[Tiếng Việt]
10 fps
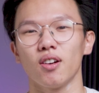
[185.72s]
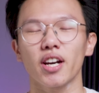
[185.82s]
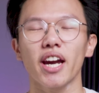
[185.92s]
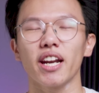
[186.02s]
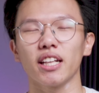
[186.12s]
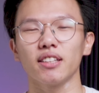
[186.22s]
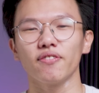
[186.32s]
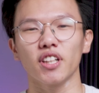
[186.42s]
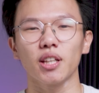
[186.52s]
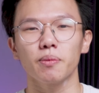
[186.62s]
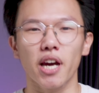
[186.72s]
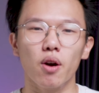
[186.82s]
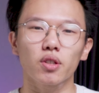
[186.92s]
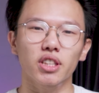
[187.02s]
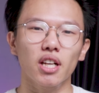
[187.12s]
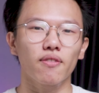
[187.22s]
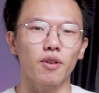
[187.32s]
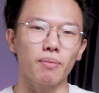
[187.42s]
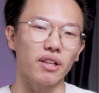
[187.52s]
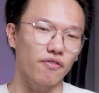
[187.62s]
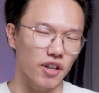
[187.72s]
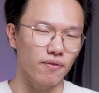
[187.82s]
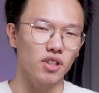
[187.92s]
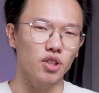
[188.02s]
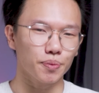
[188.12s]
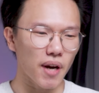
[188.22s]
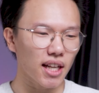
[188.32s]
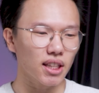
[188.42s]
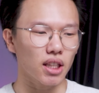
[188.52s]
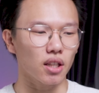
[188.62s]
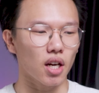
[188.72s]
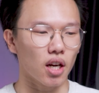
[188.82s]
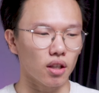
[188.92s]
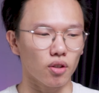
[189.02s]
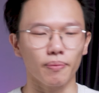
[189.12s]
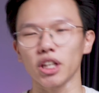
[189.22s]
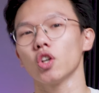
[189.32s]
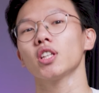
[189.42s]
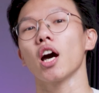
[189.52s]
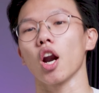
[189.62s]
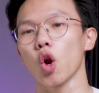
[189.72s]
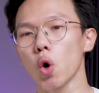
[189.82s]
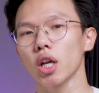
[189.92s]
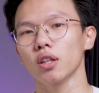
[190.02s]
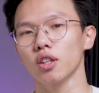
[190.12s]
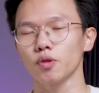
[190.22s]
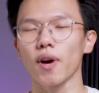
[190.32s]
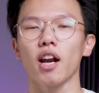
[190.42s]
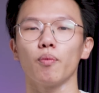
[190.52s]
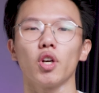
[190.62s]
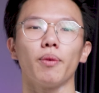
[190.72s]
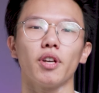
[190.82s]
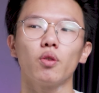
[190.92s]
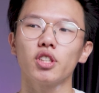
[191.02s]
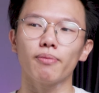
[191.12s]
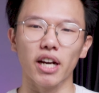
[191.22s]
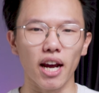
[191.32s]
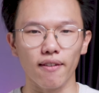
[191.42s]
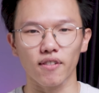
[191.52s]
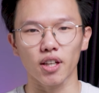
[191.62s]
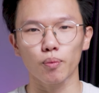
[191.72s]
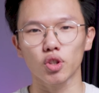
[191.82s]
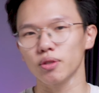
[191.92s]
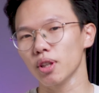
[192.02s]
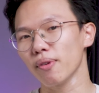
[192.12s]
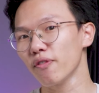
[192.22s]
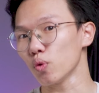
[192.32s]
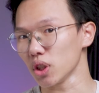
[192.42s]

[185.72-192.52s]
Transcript: Ok, đến phần tiếp theo chính là phần bàn phím và touchpad thì uh, mình nói thẳng luôn Touchpad là một điểm yếu của chiếc máy này với một chiếc touchpad phủ